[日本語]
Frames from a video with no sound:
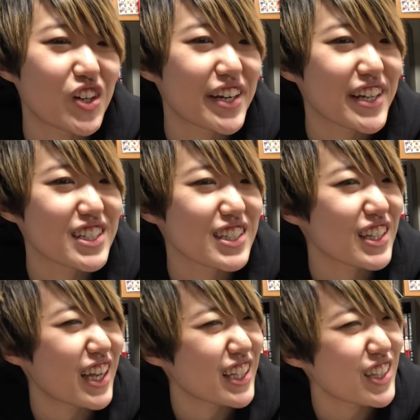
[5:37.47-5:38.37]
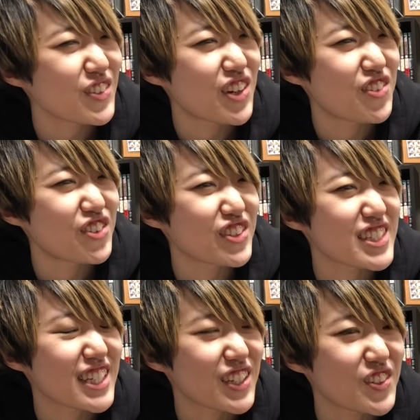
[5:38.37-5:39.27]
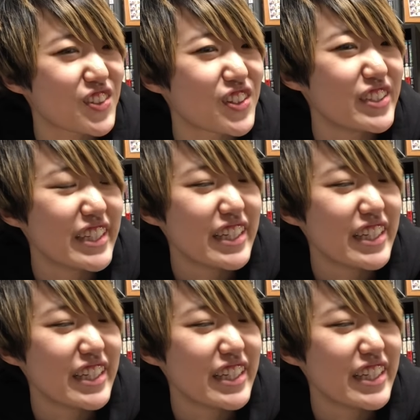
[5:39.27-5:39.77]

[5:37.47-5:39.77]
話すかなとは思うんですけど。